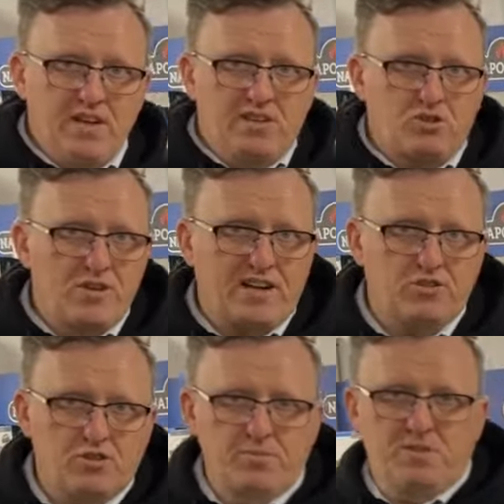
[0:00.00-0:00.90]
To jak
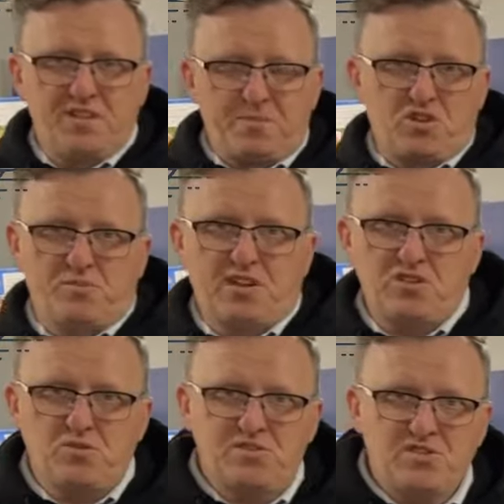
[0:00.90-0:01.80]
to robić zapraszam na
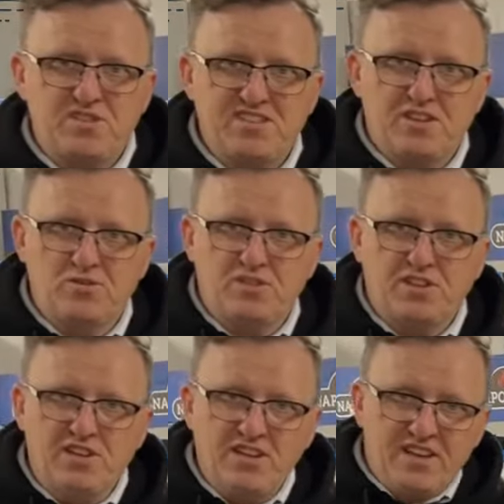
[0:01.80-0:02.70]
naszą stronę Salon
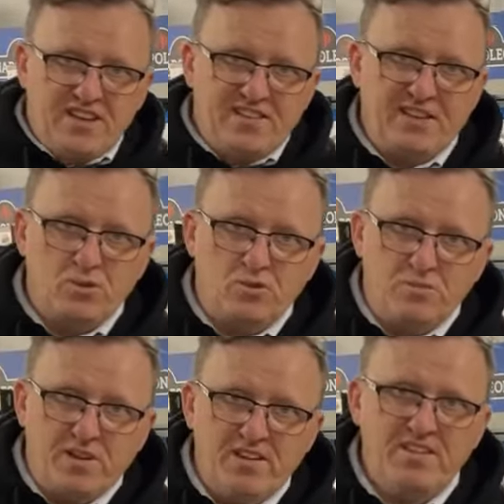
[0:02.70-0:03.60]
Grilli na
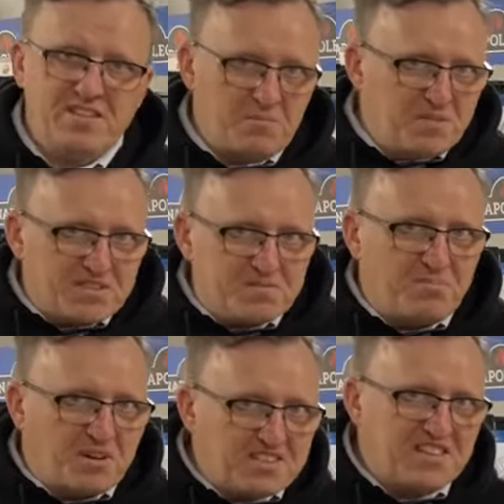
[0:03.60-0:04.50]
YouTubie i tam jest
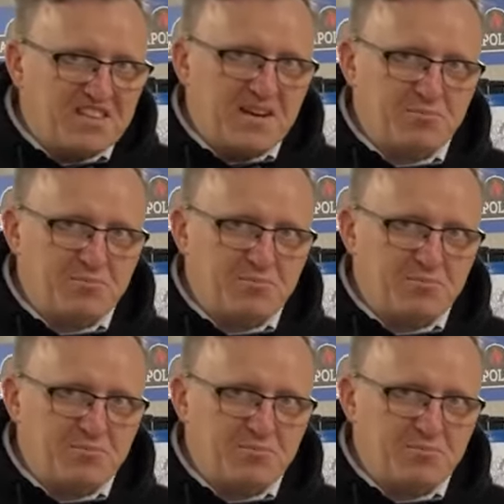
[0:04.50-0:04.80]
pokazane jak